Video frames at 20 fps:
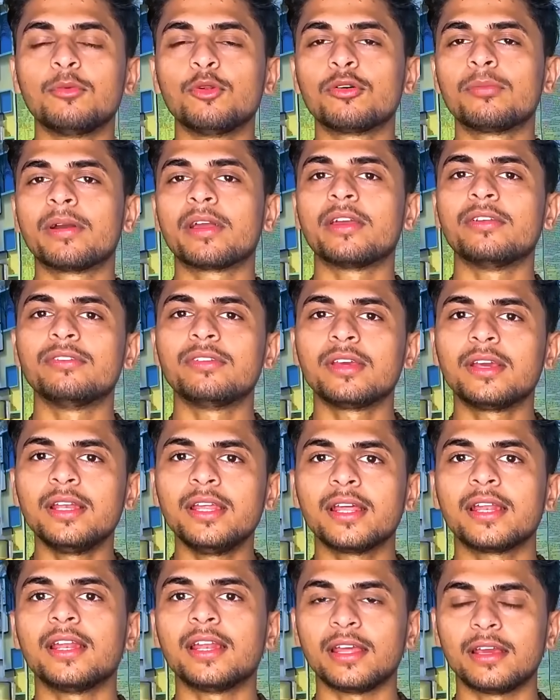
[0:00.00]
लोग वैकेंसी
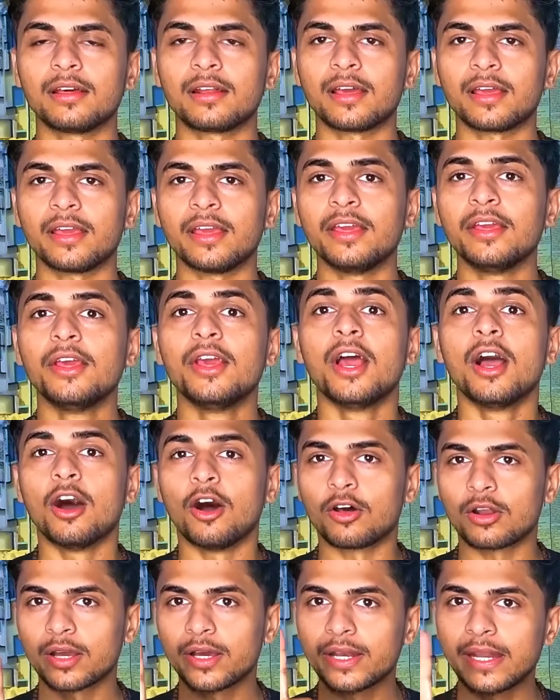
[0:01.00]
क्लियर ही नहीं कराएंगे
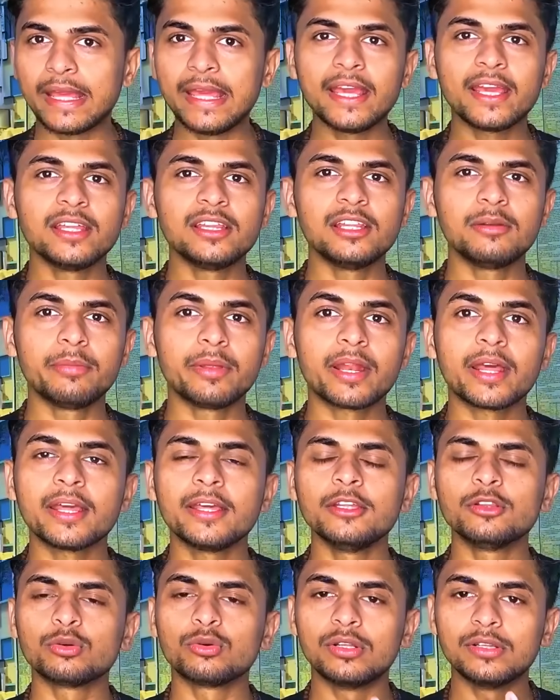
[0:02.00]
और अगर एक ही दिन में रहेगी
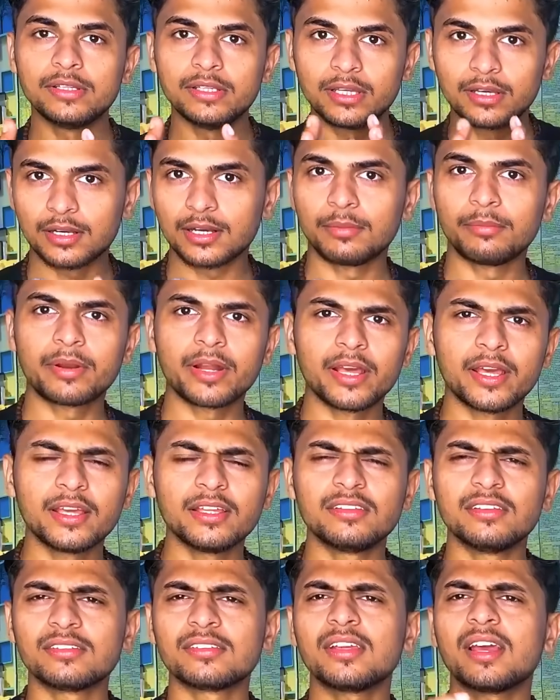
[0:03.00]
तो गलतियां कम रहेगी
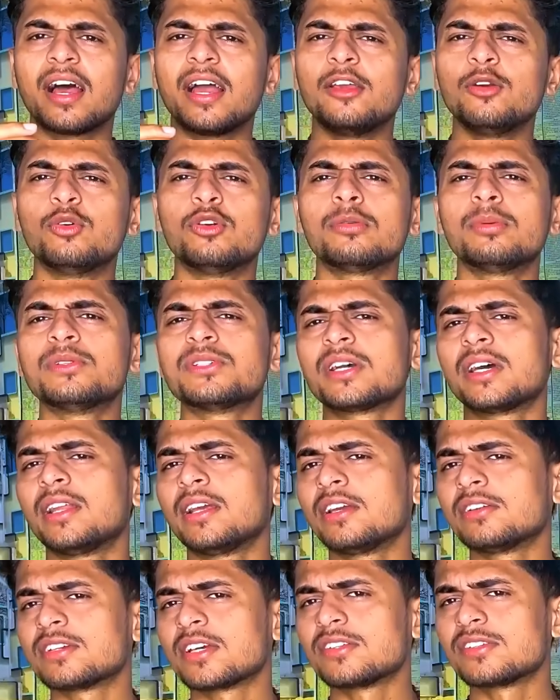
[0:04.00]
जिससे हाई कोर्ट में जाने
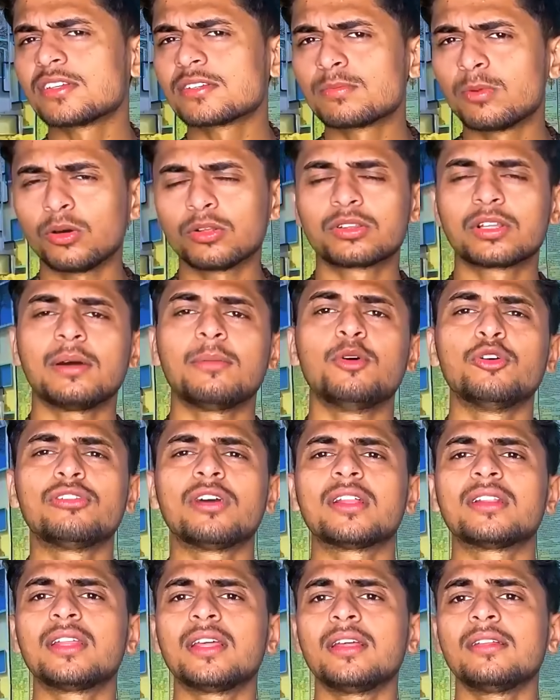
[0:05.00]
के चांसेस बहुत कम हो
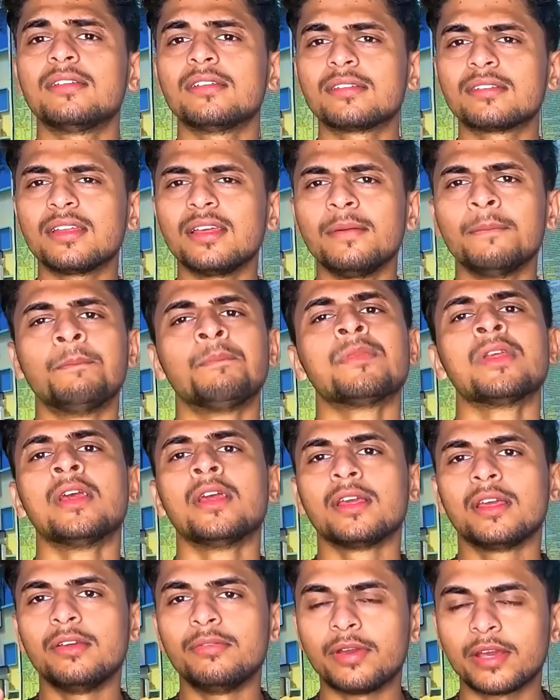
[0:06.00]
जाते हैं जिससे
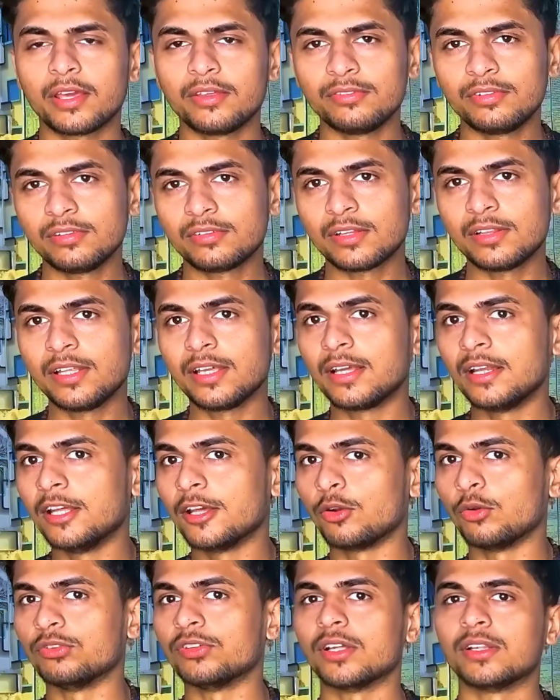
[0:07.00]
कि वैकेंसी जल्दी क्लियर
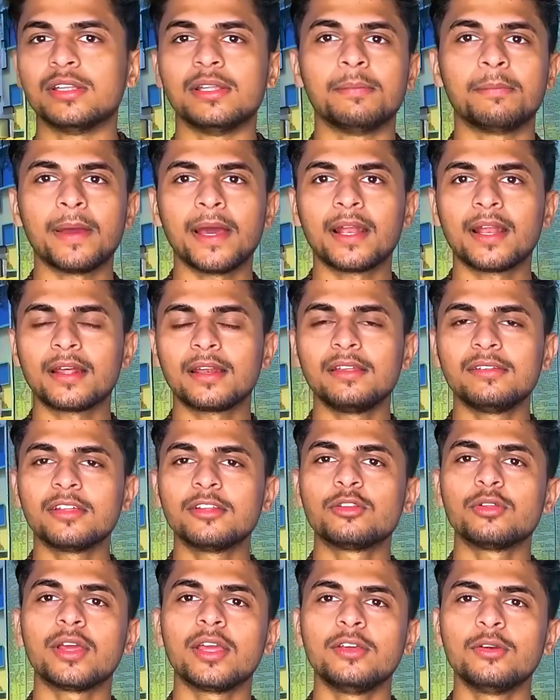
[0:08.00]
हो जाती है पहला रीज़न
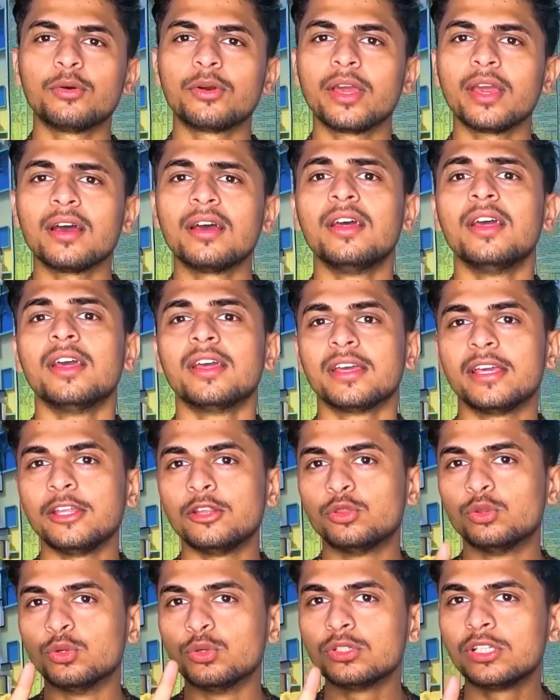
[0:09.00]
तो यही हो गया कि
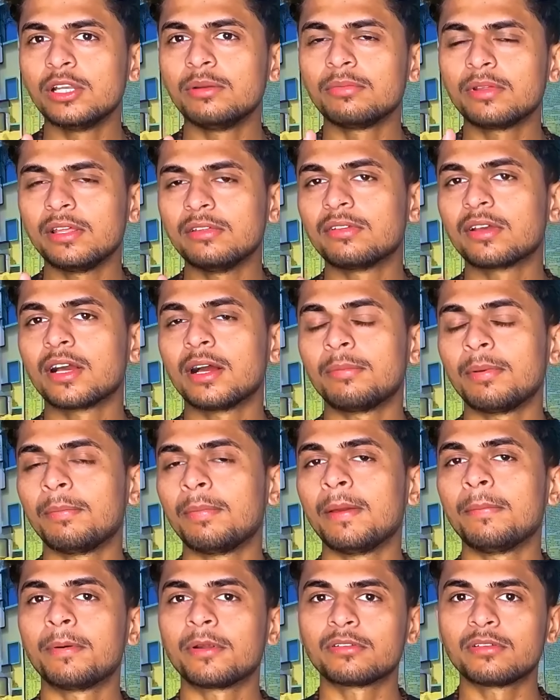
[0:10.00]
दो दिन की जगह पर
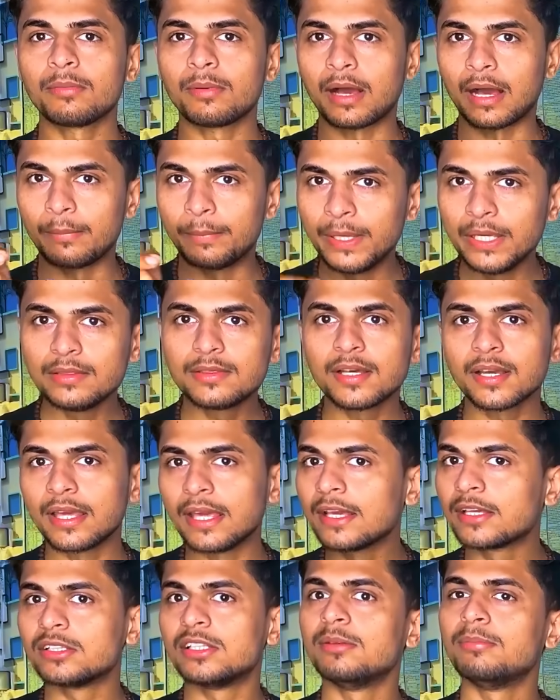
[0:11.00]
पे पेपर जब अभी तक
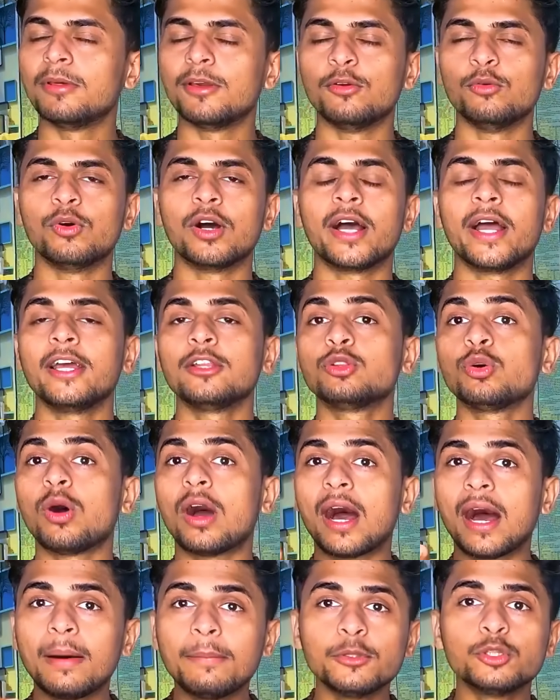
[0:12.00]
एक दिन में हुआ है तो
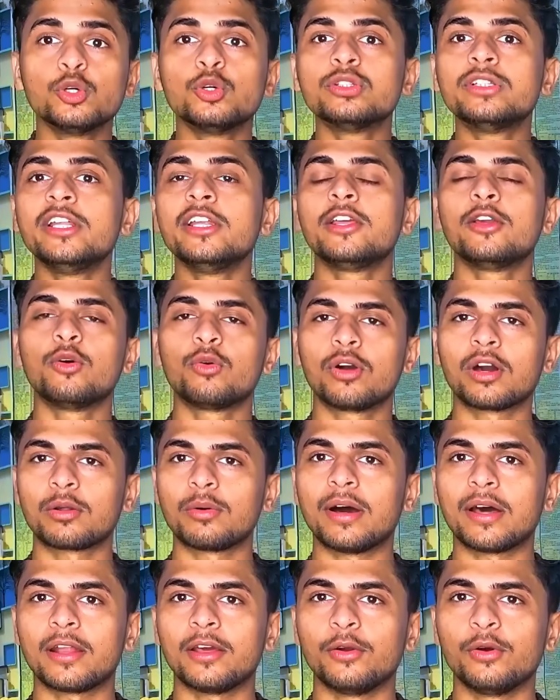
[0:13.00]
अब दो दिन क्यों
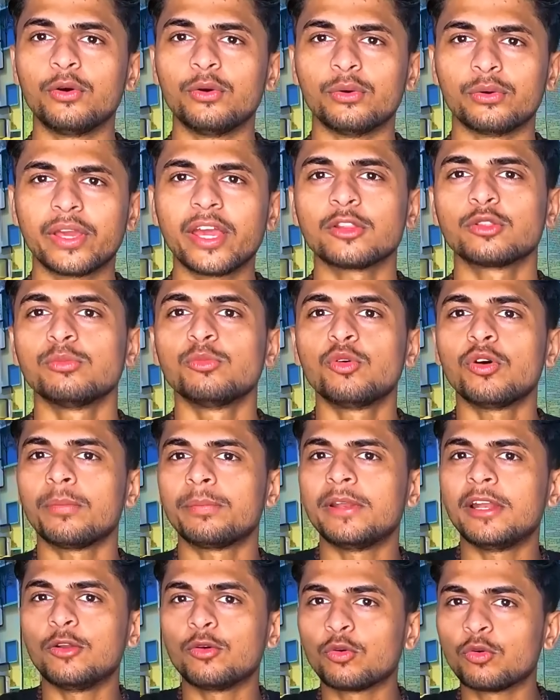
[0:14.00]
करवा रहे हो क्या तुमको
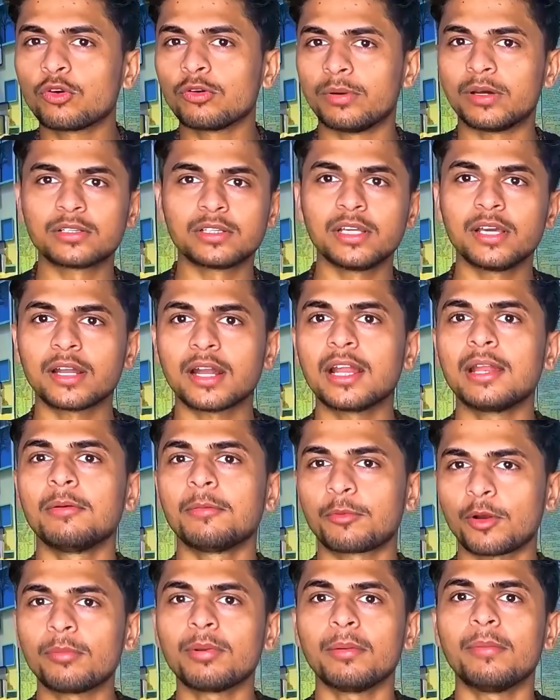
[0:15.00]
अपने लोगों को भर्ती कराने में
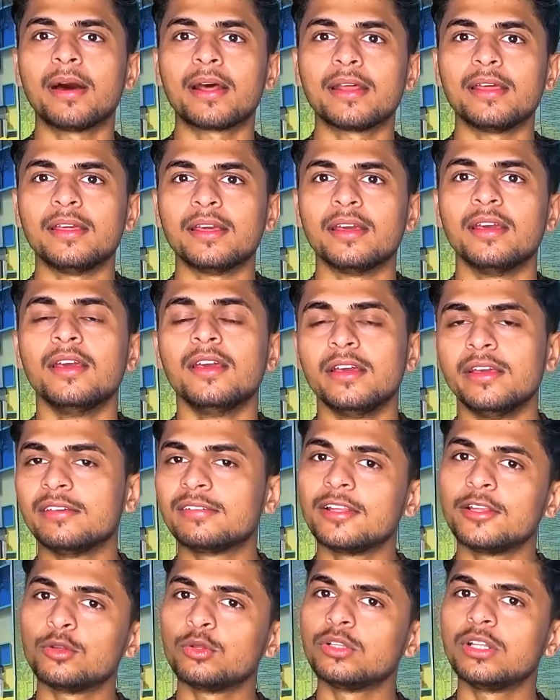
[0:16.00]
प्रॉब्लम आ रही है
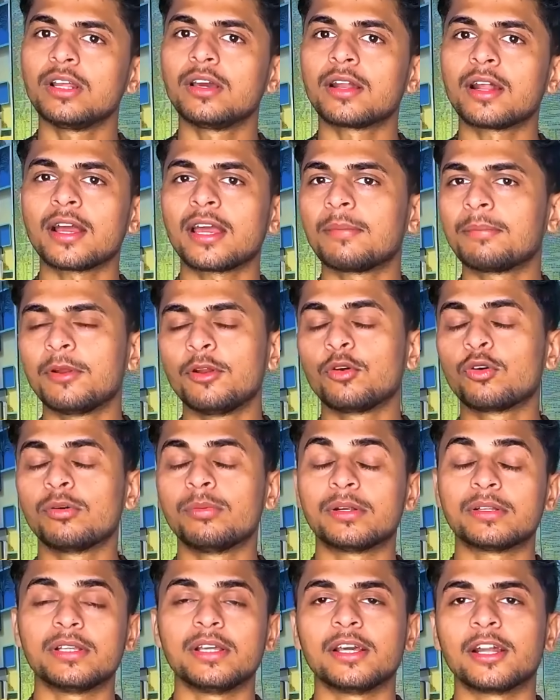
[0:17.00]
इसलिए दो दिन करा के अपने लोग को
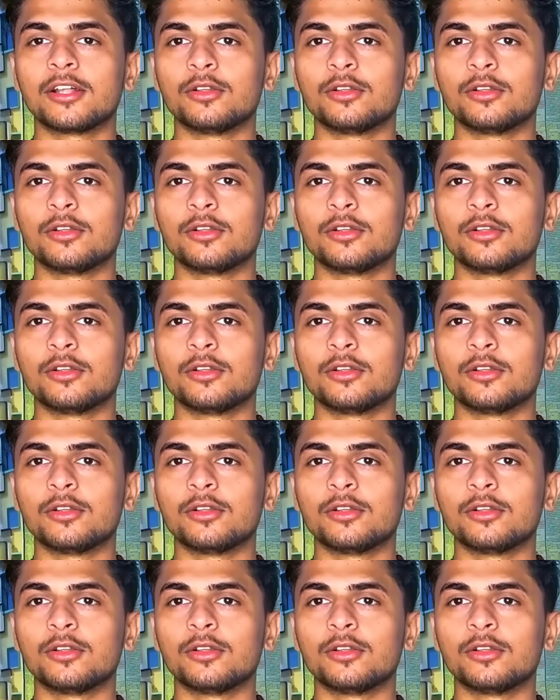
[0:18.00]
भर्ती करा